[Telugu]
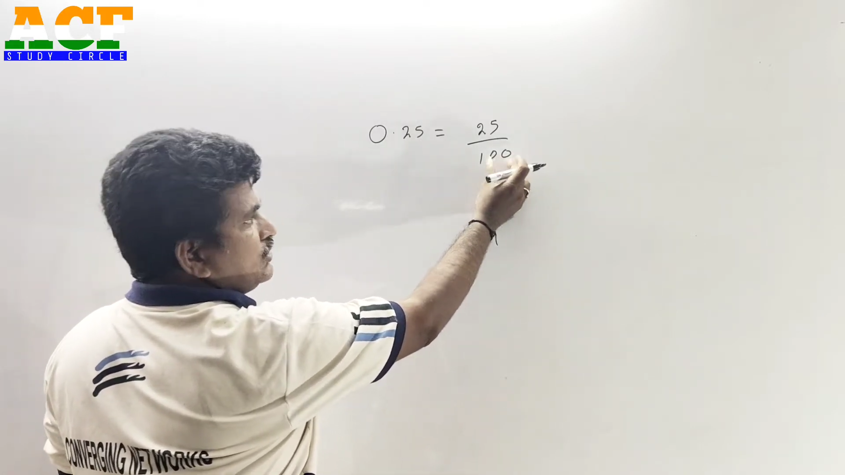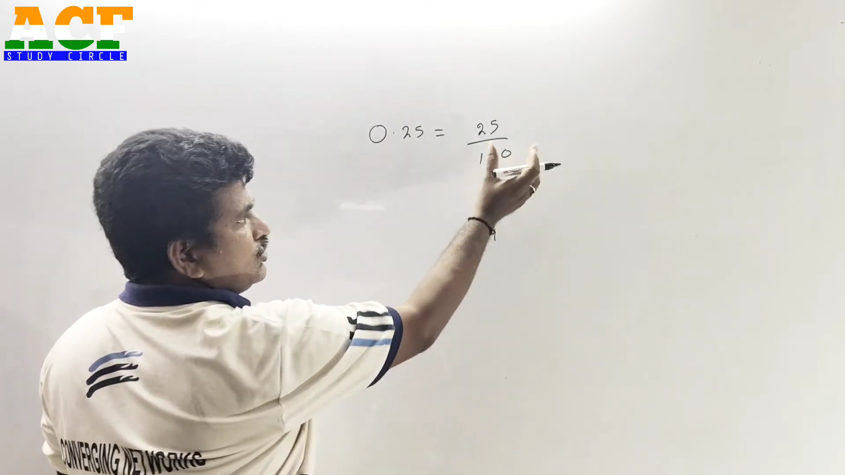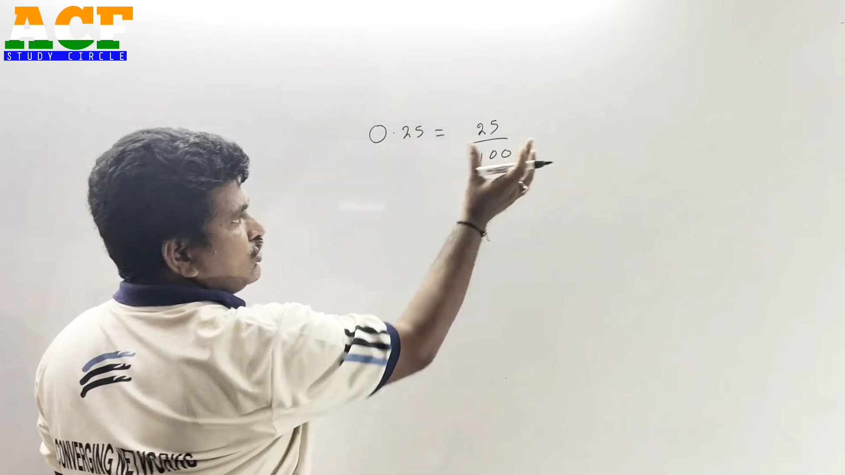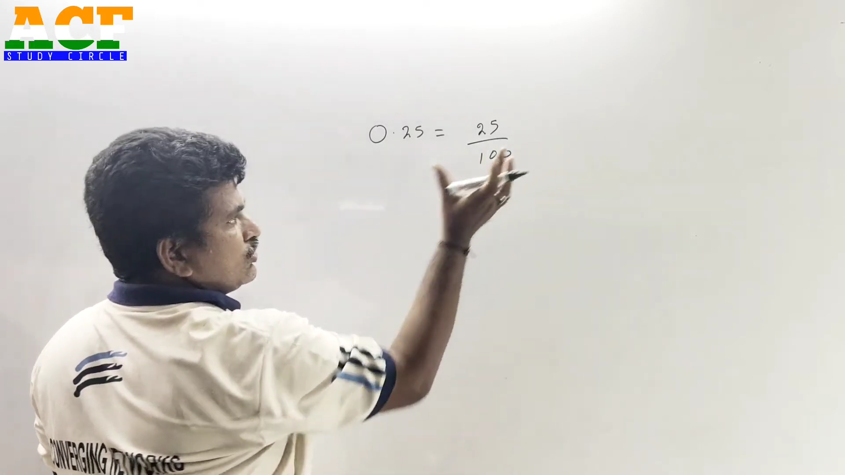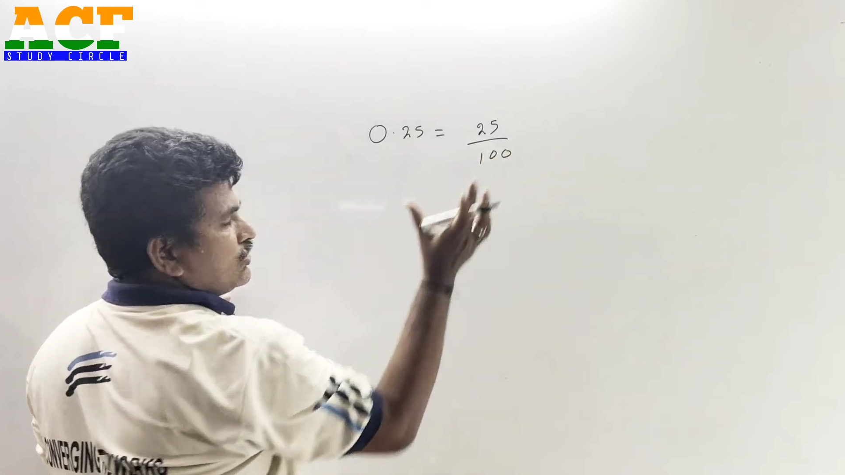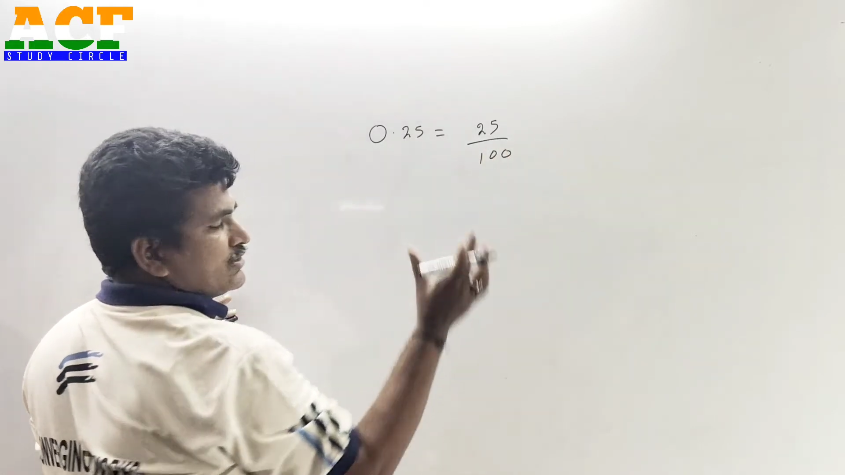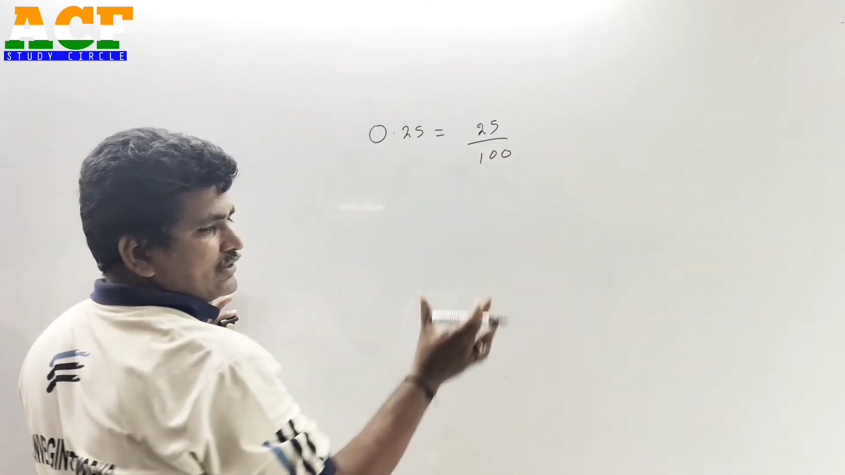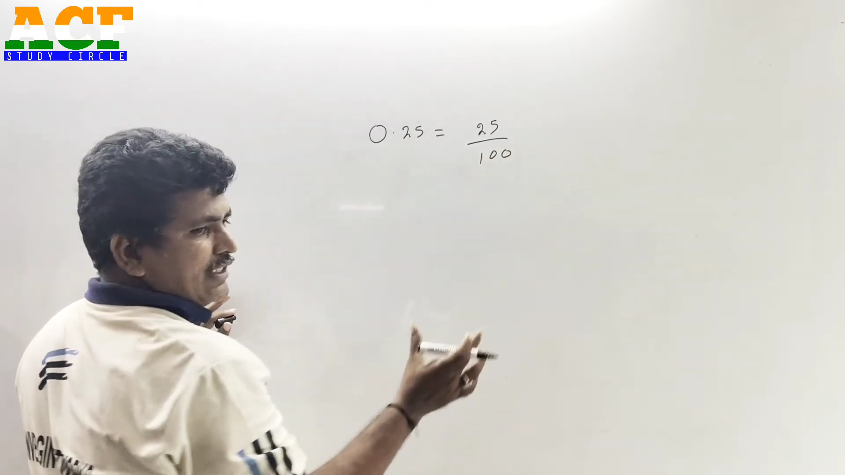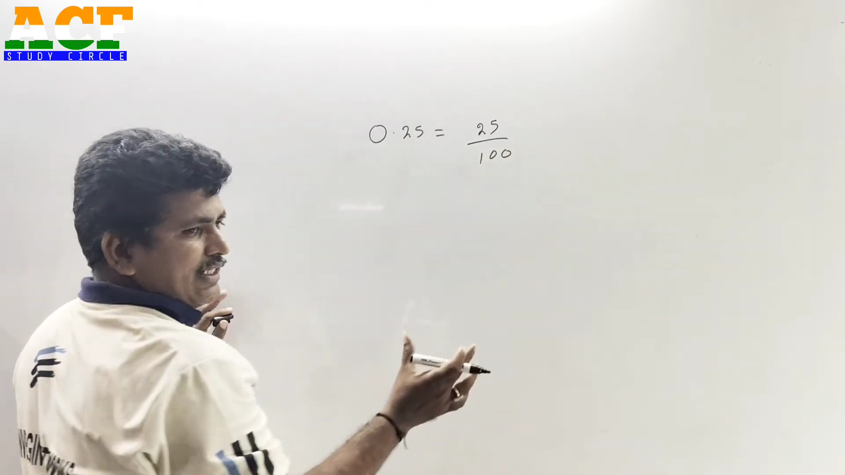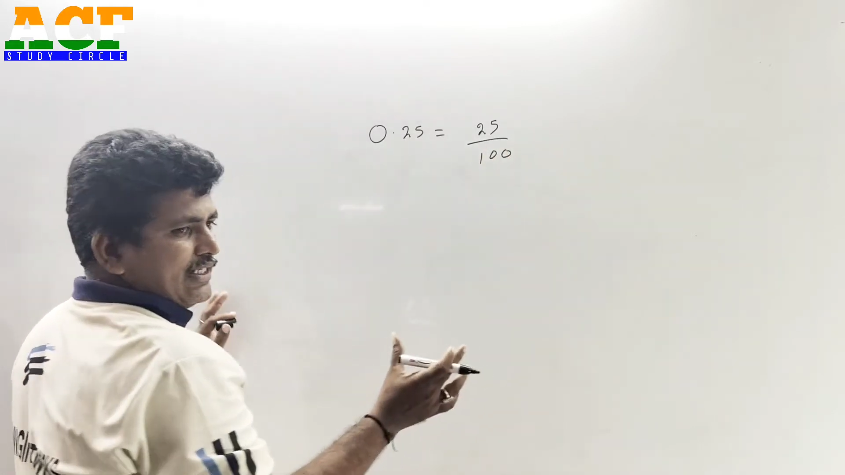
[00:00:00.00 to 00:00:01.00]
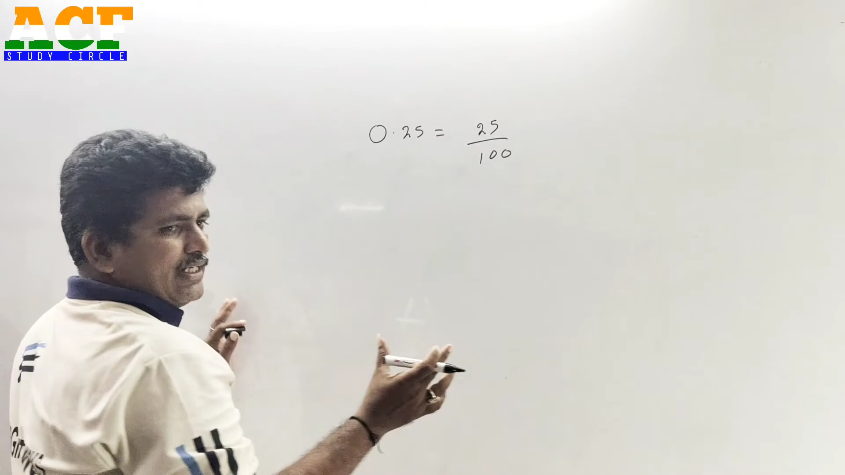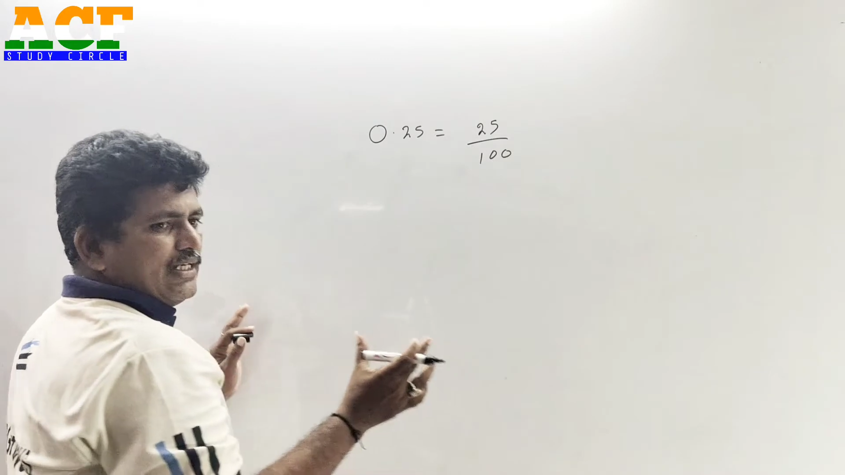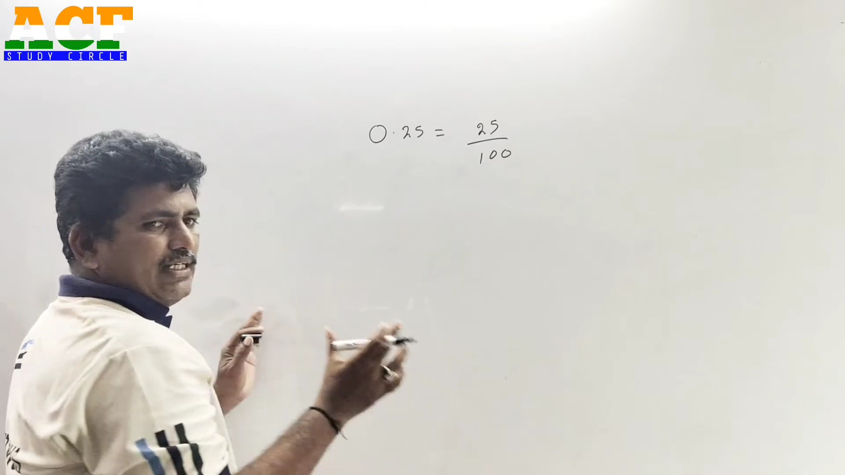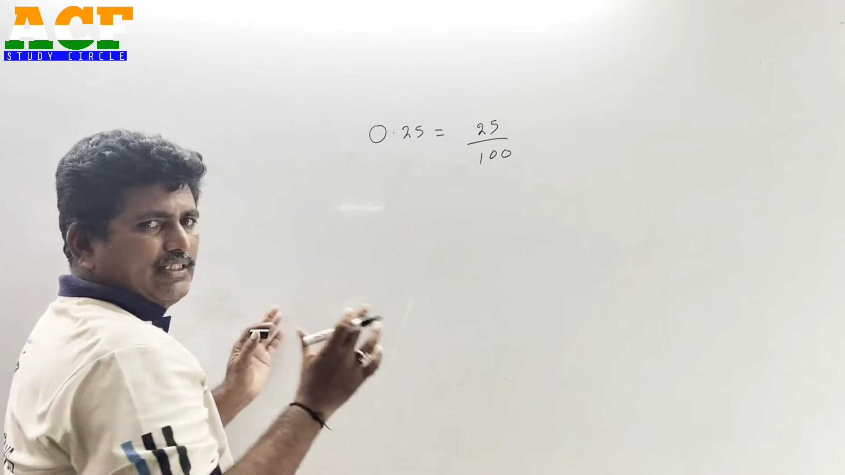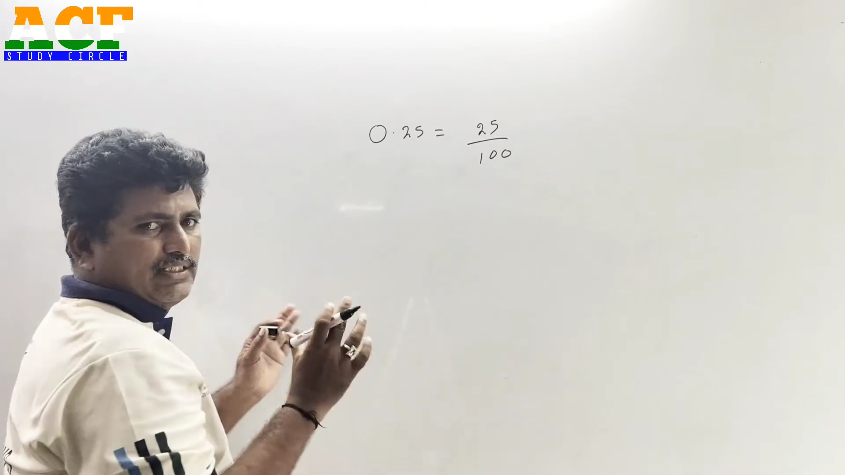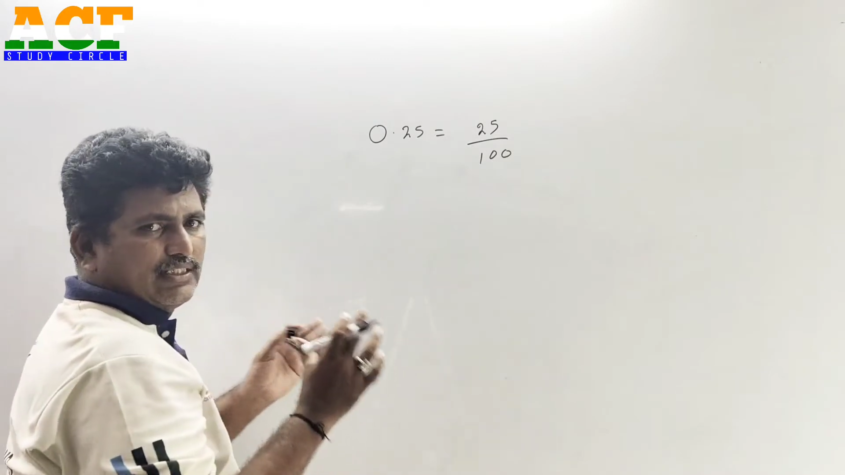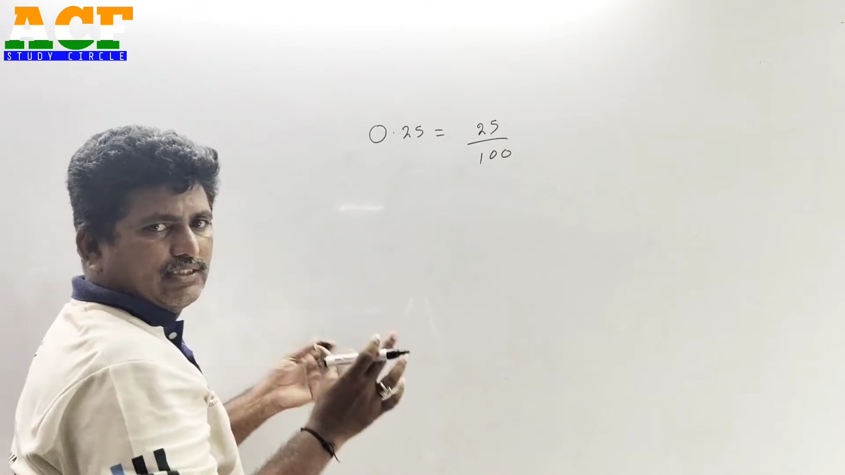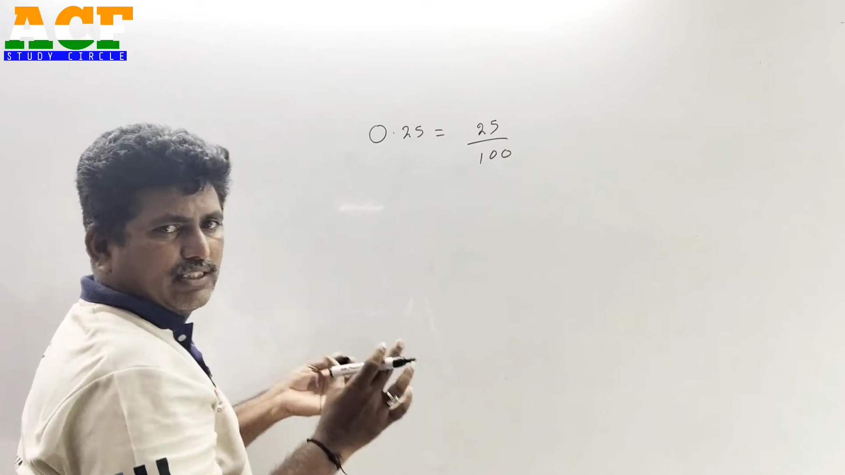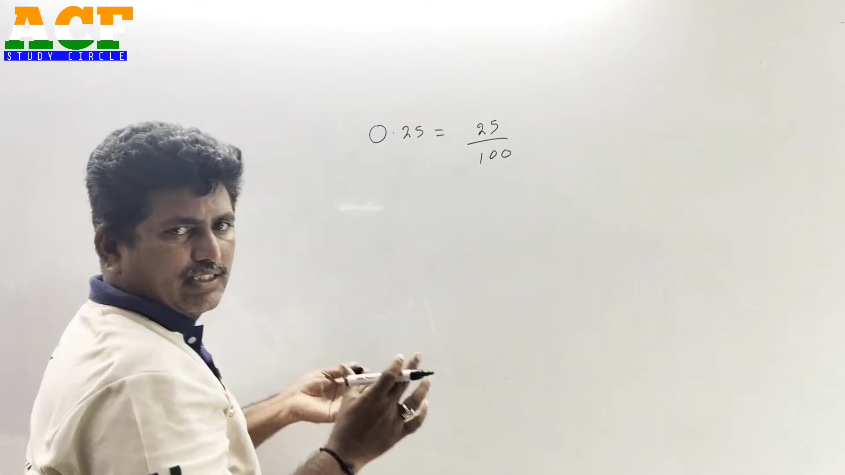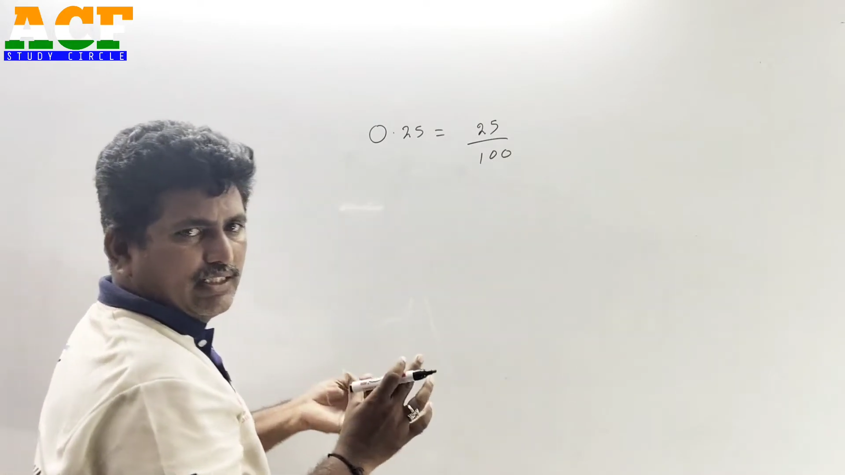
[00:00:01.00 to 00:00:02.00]
జీరోస్ వస్తాయి ఇది
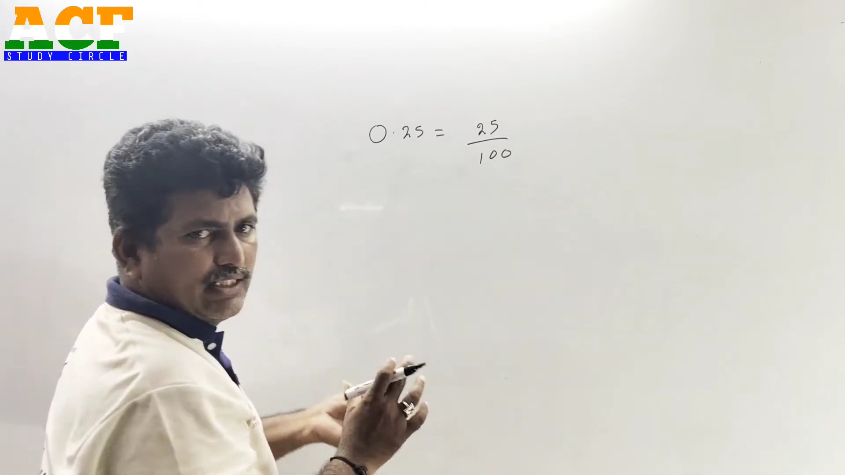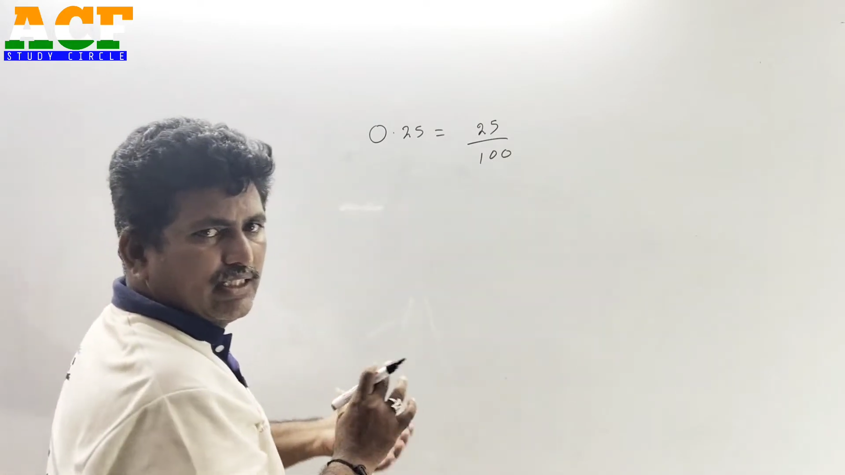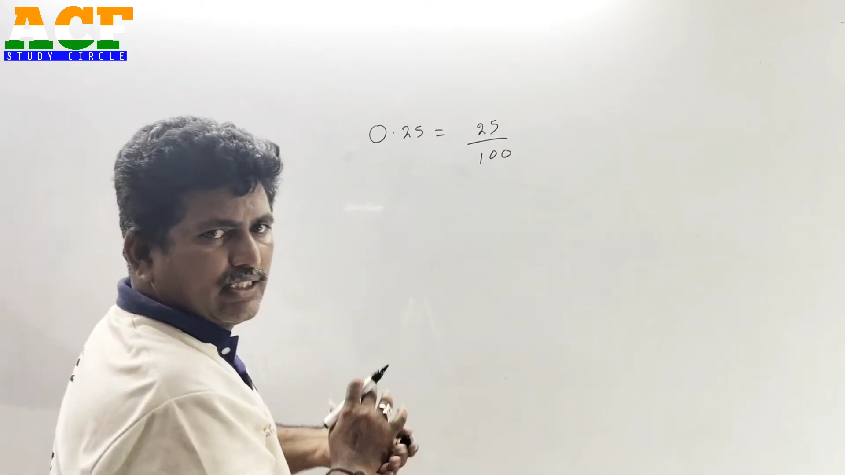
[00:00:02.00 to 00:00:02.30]
అందరికీ